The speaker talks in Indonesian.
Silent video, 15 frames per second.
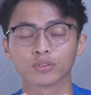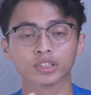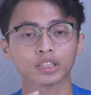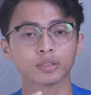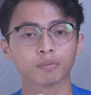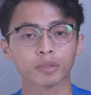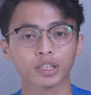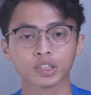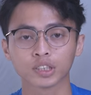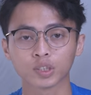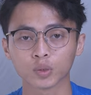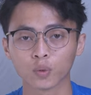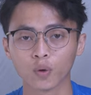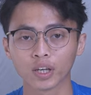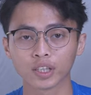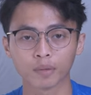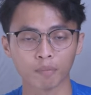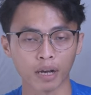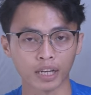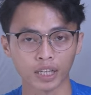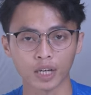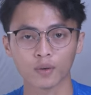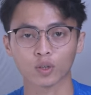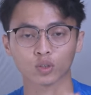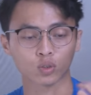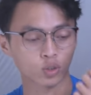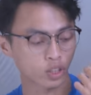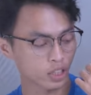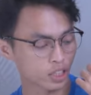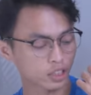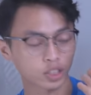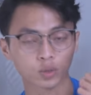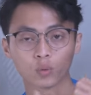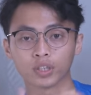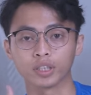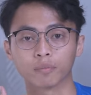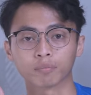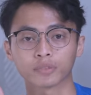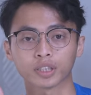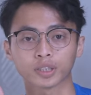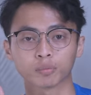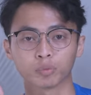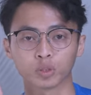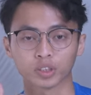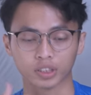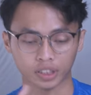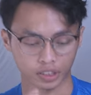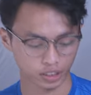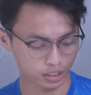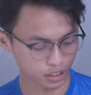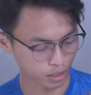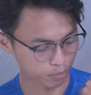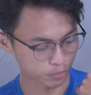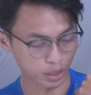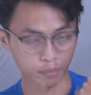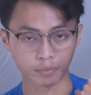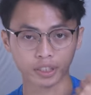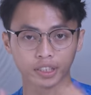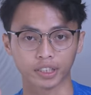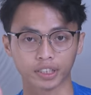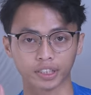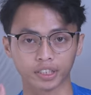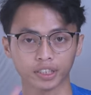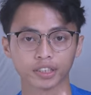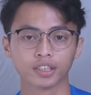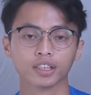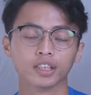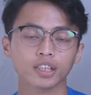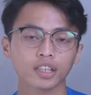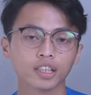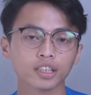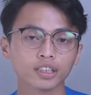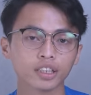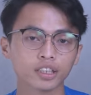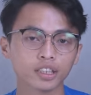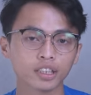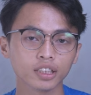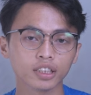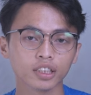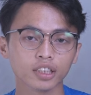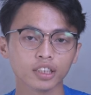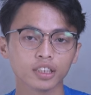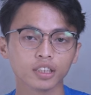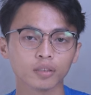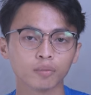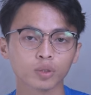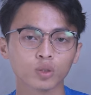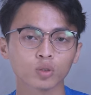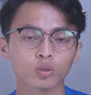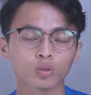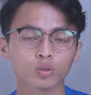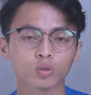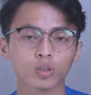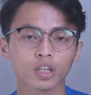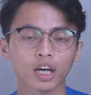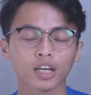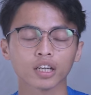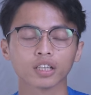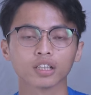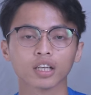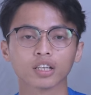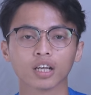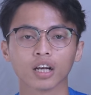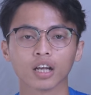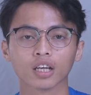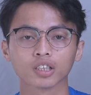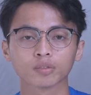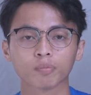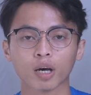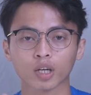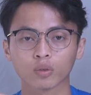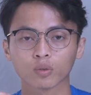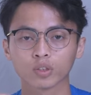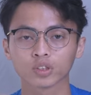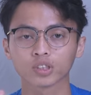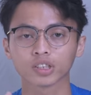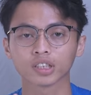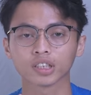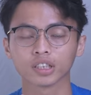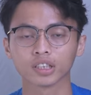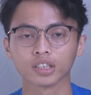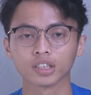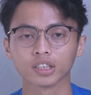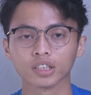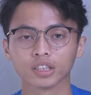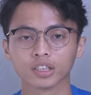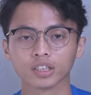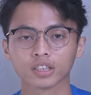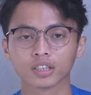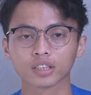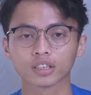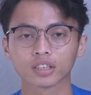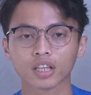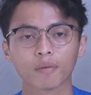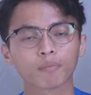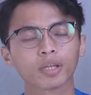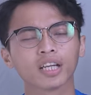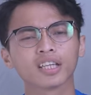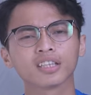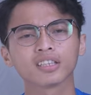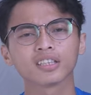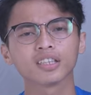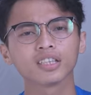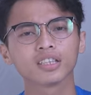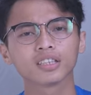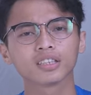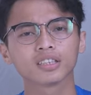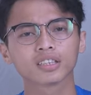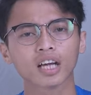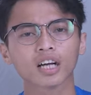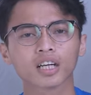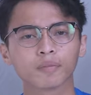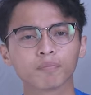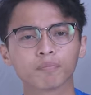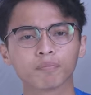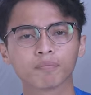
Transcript: first impression gua gimana waktu ngelihat kedua jam tersebut. Jam-jam ini nih. Uh, jadi uh, menurut gua karena ini adalah smartwatch ya, uh, tampilannya cakep,